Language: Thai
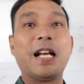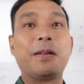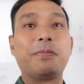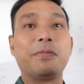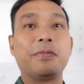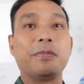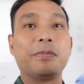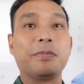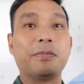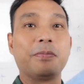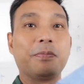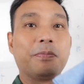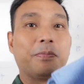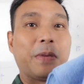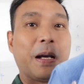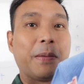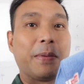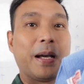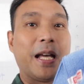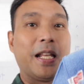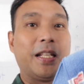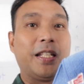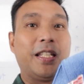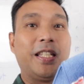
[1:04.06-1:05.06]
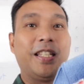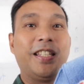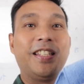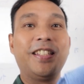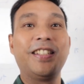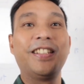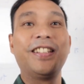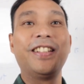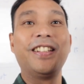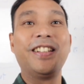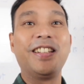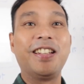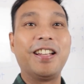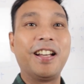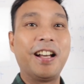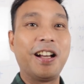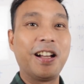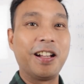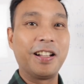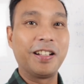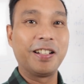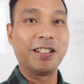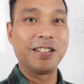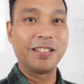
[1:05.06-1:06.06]
ครับ ประมาณนี้
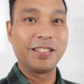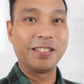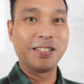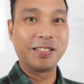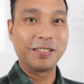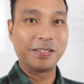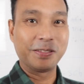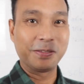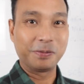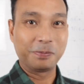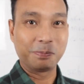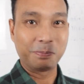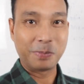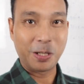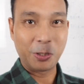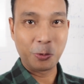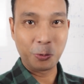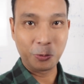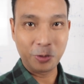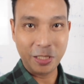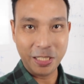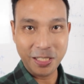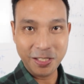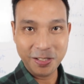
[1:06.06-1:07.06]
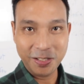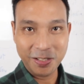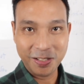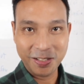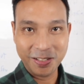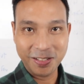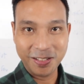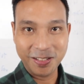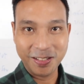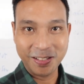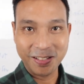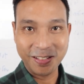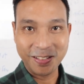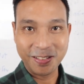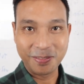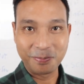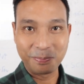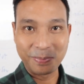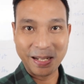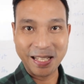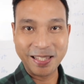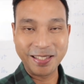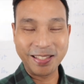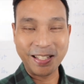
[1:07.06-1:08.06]
มาดูซิ
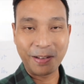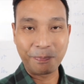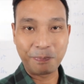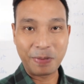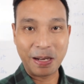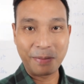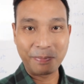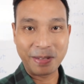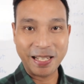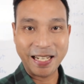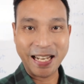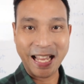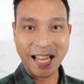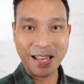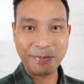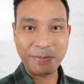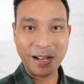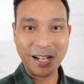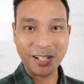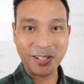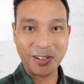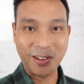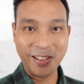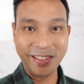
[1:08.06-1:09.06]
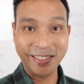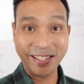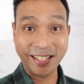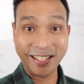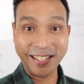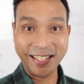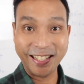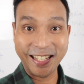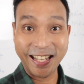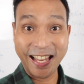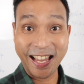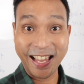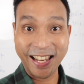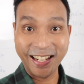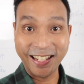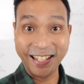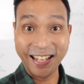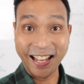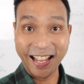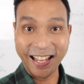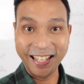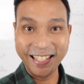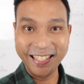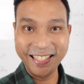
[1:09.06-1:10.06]
มันจะเป็นไปได้มากน้อยสักแค่
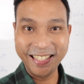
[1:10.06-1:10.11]
ไหน